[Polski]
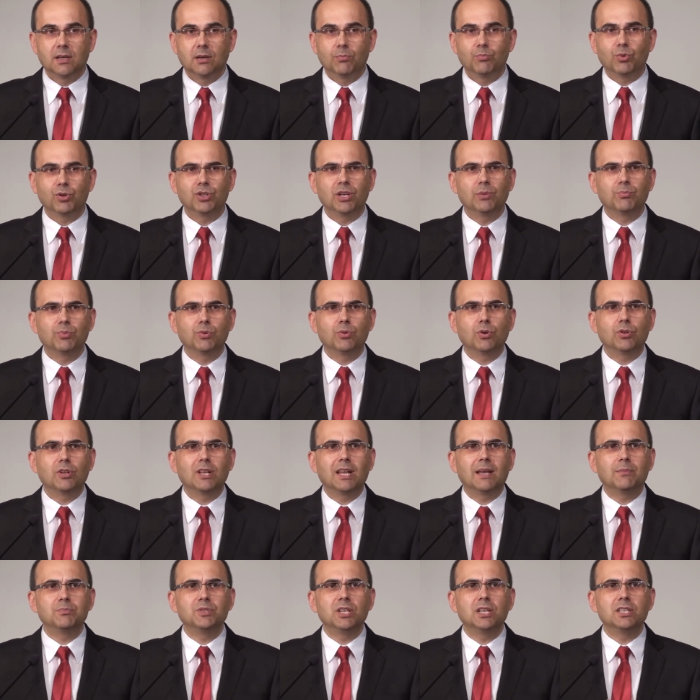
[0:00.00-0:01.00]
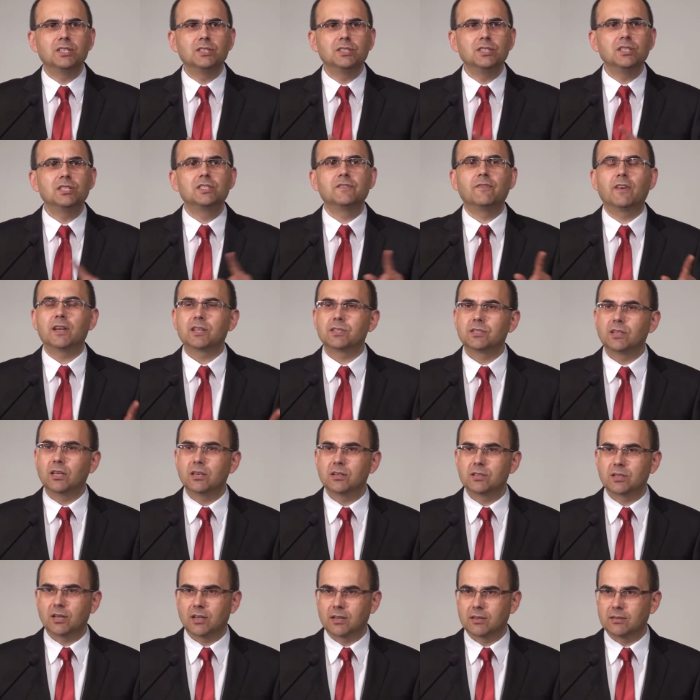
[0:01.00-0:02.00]
bo nie było dla mnie nic
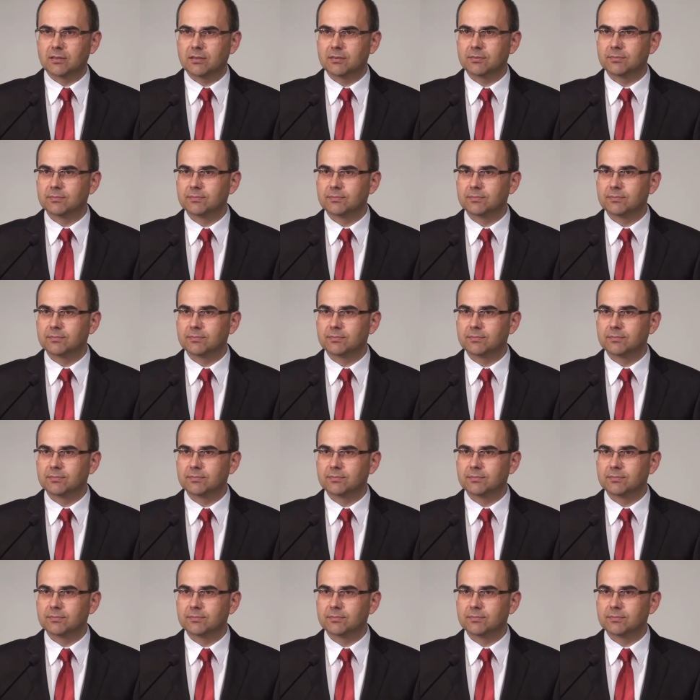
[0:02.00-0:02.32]
ważniejszego.